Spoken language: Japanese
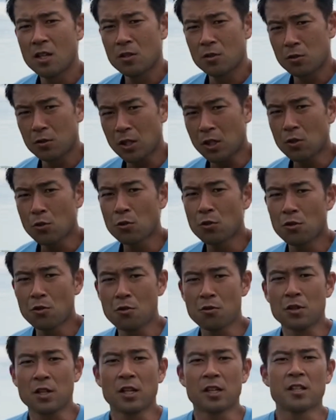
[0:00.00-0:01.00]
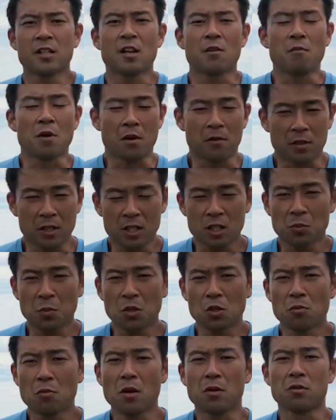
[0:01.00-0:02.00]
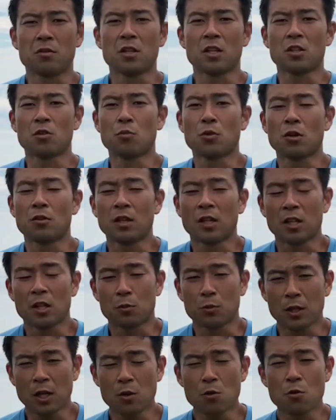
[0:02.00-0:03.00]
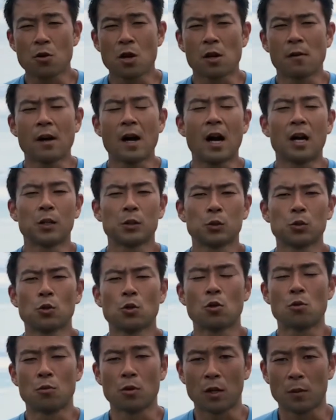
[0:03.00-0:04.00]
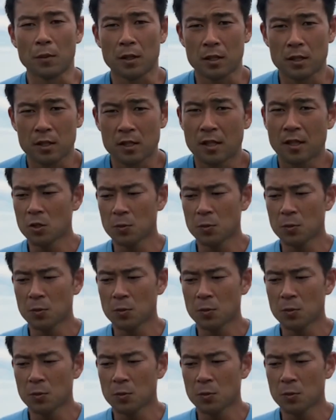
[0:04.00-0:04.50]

そういった道具用意できない場合はね、スピードバウンディングやってもらうだけでもね、効果はあると思います。